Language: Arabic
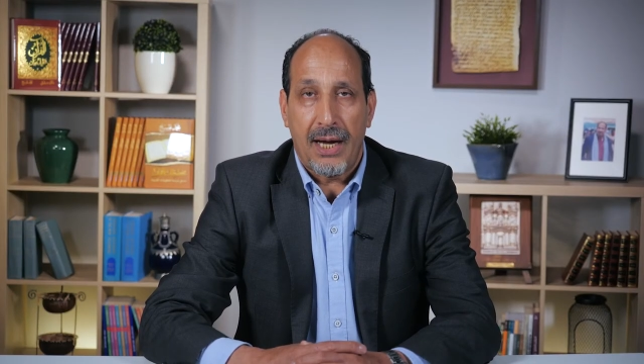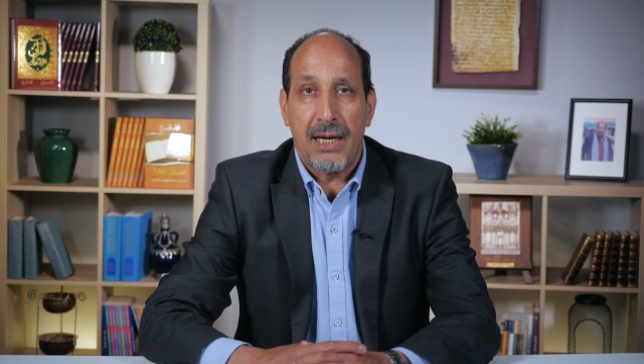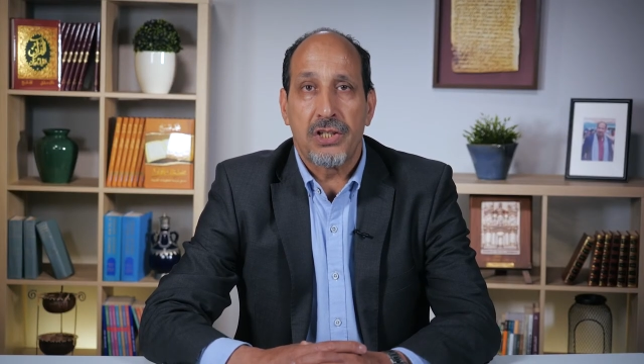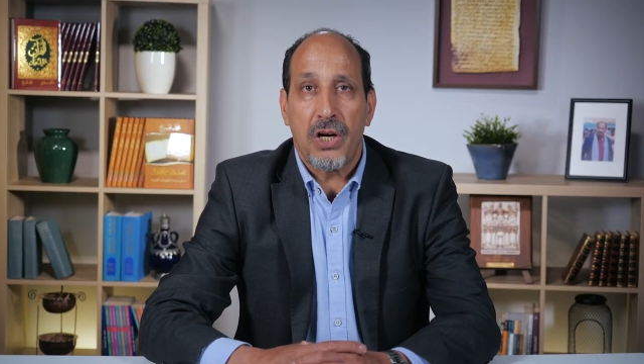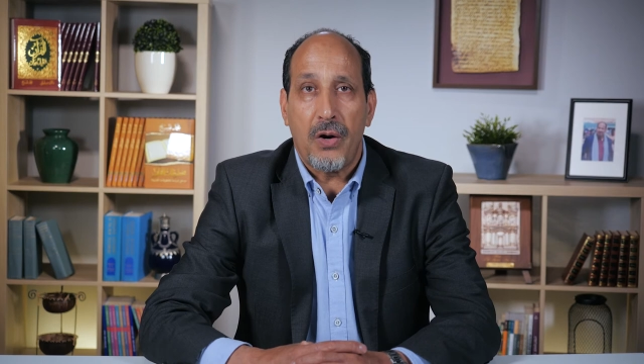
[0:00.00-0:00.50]

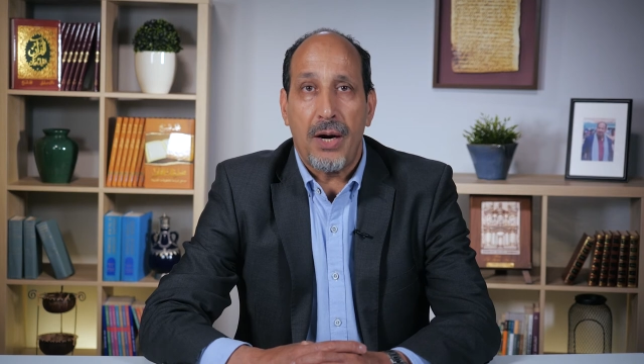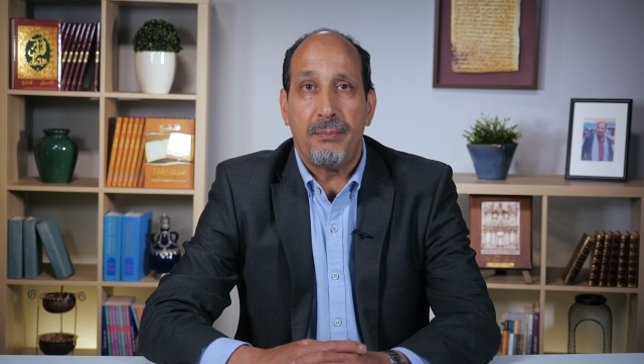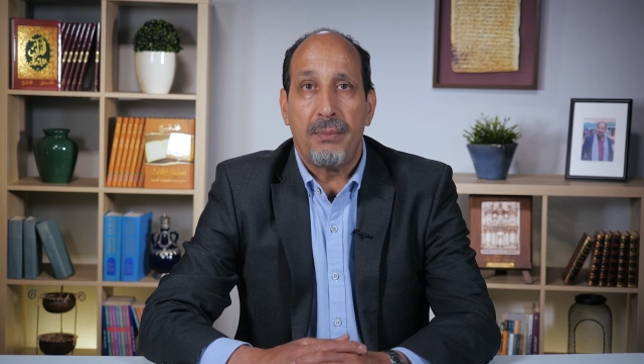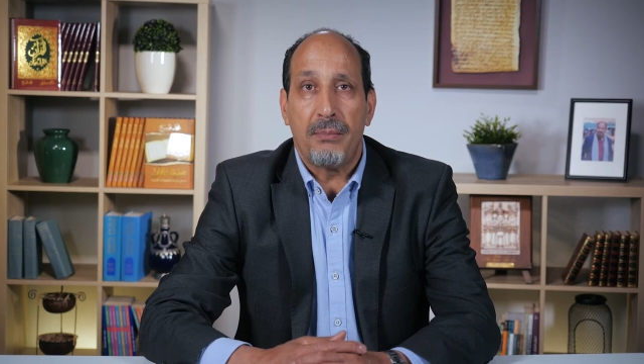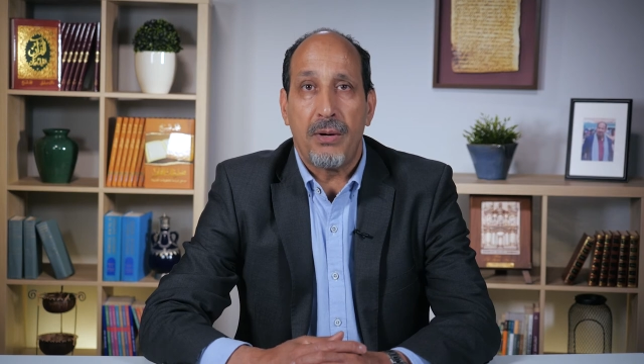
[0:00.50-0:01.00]

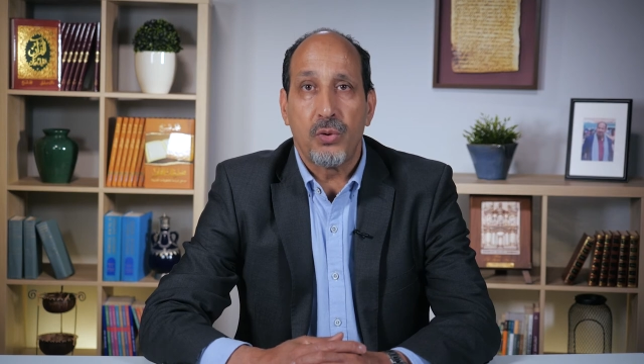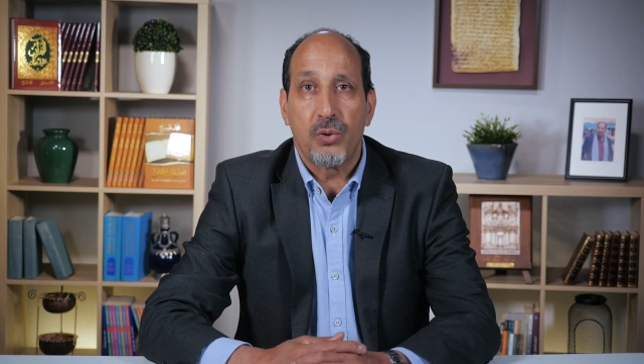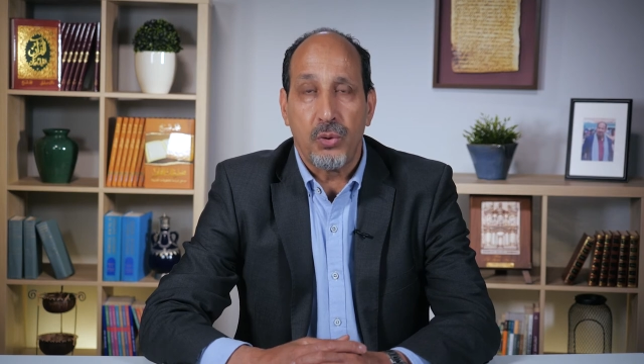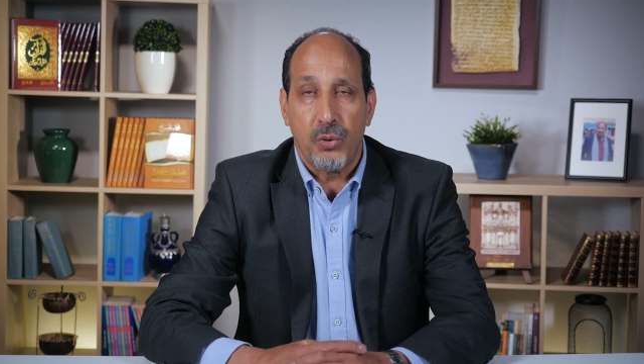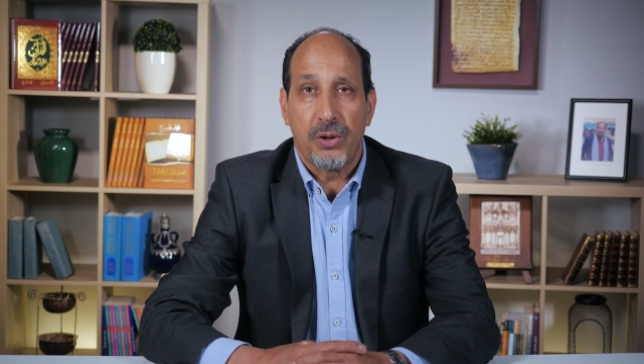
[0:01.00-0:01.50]
الجواب
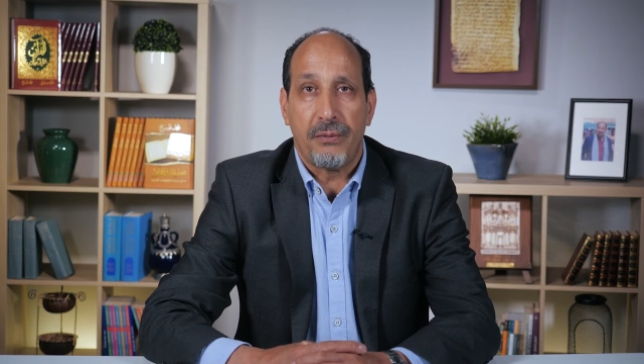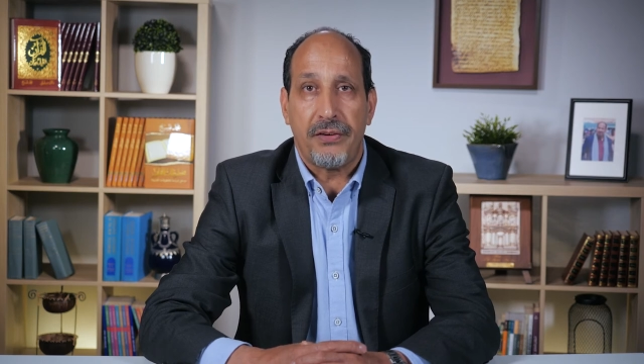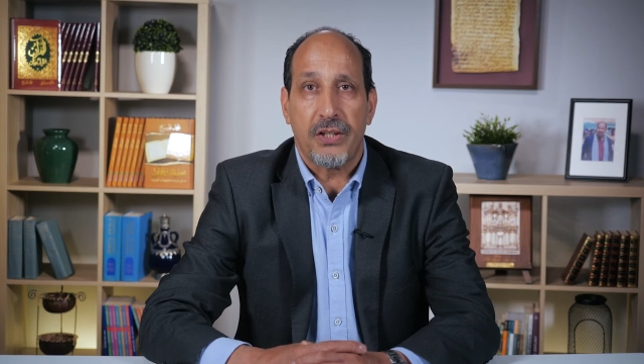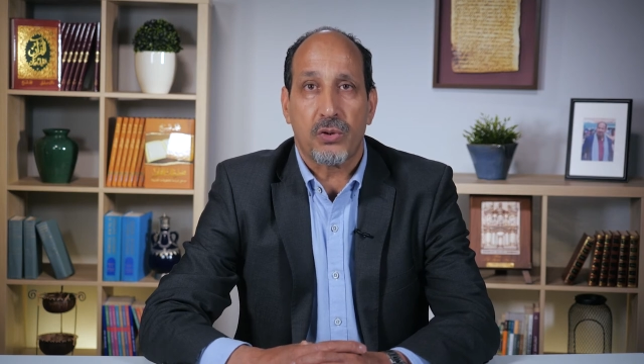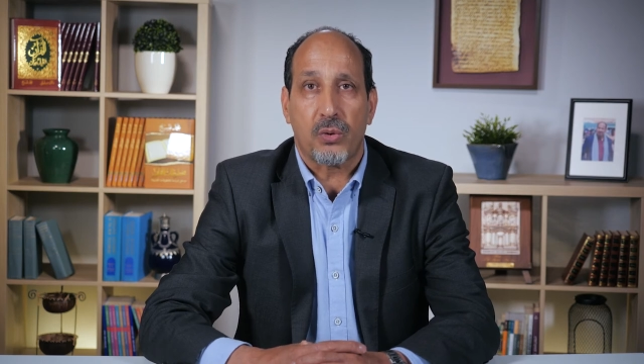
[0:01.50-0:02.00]
موجود
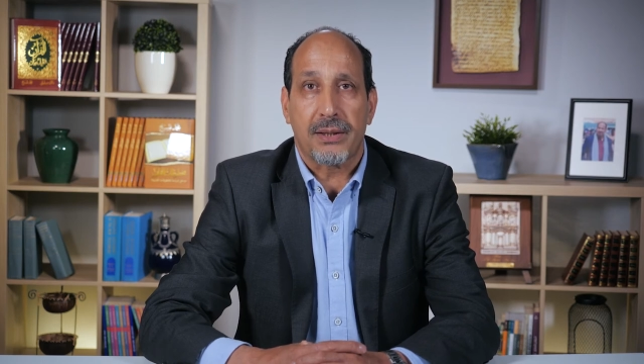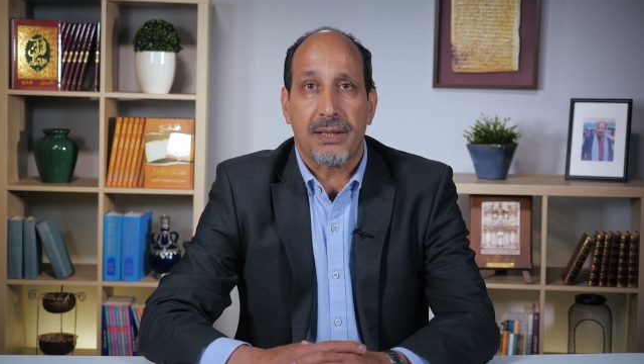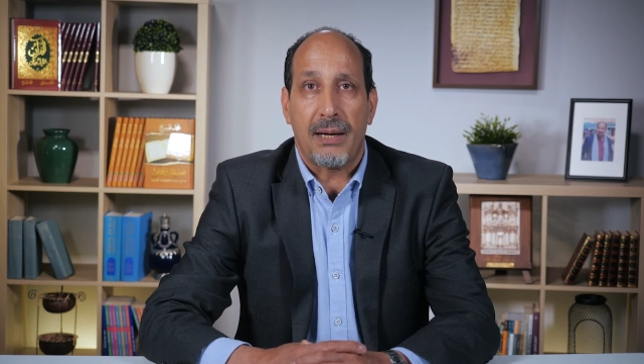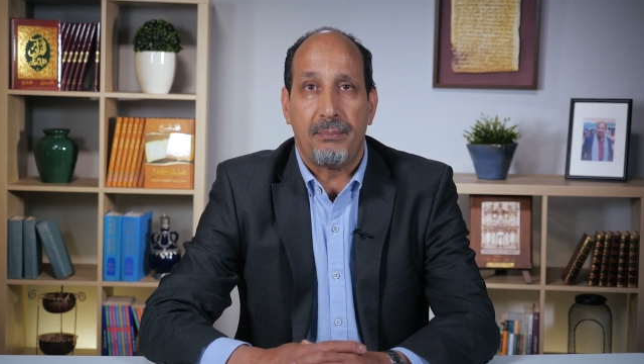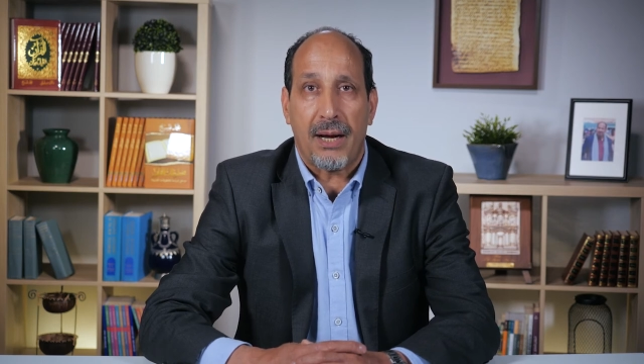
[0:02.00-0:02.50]
في سورة
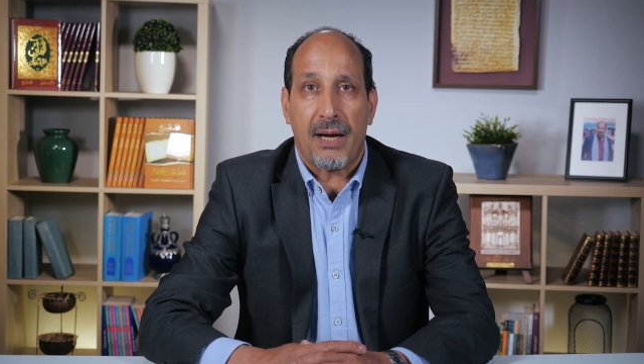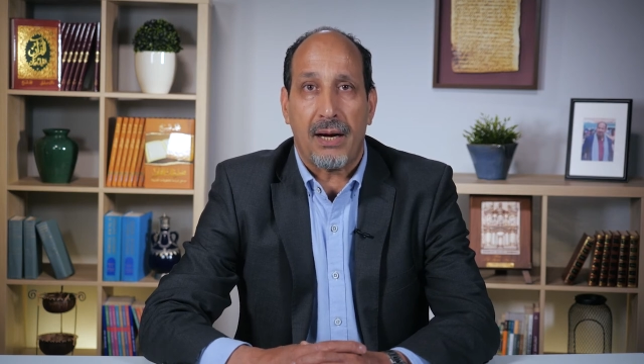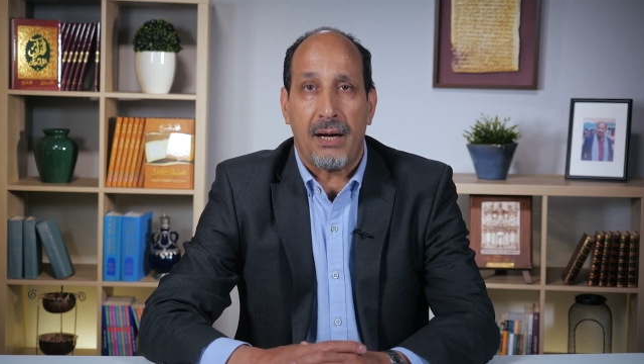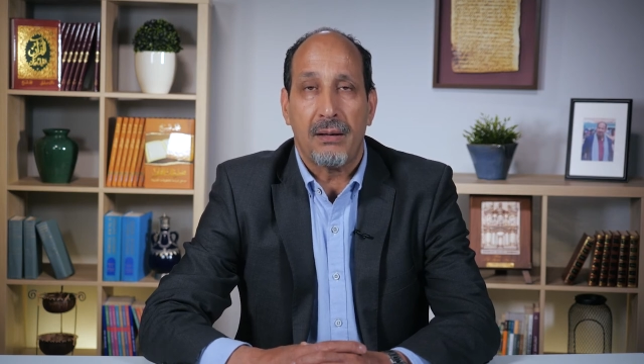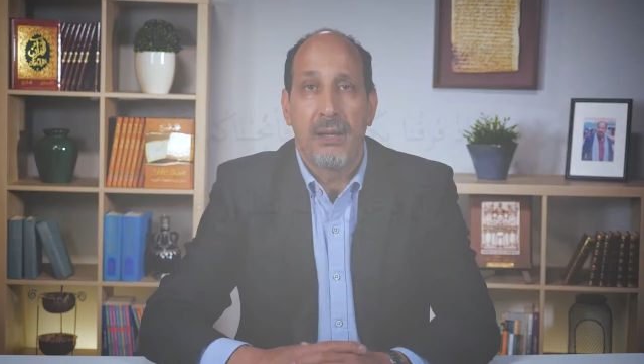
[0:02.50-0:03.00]
البقرة